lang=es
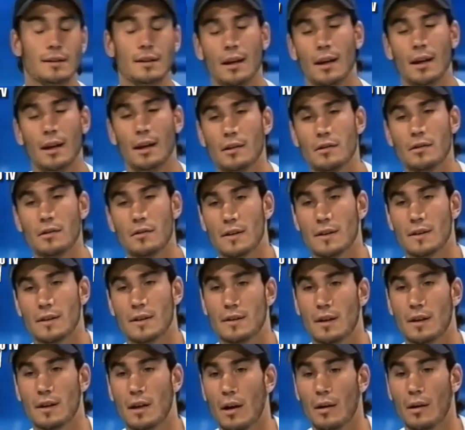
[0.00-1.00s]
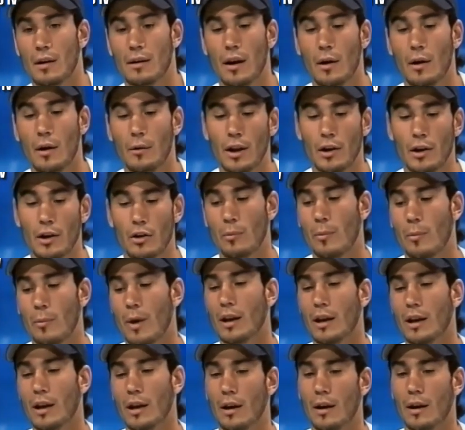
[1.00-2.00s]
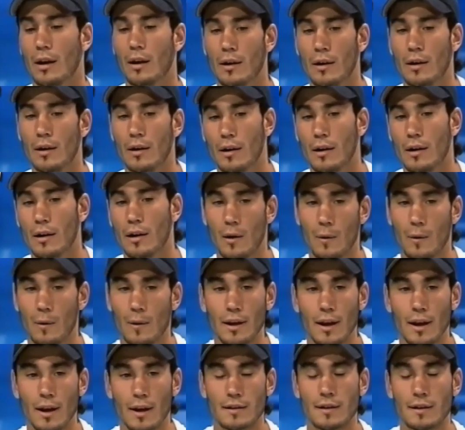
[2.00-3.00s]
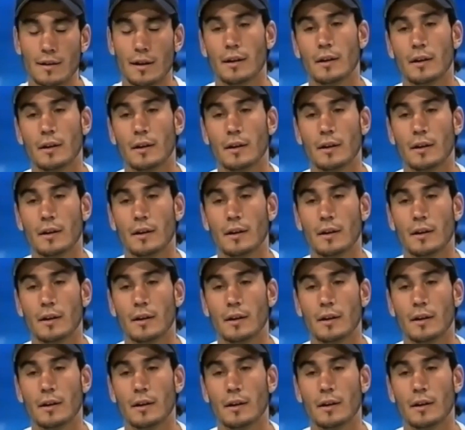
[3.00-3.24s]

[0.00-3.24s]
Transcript: ir al cine, yo qué sé, hacer la, vida normal que, venía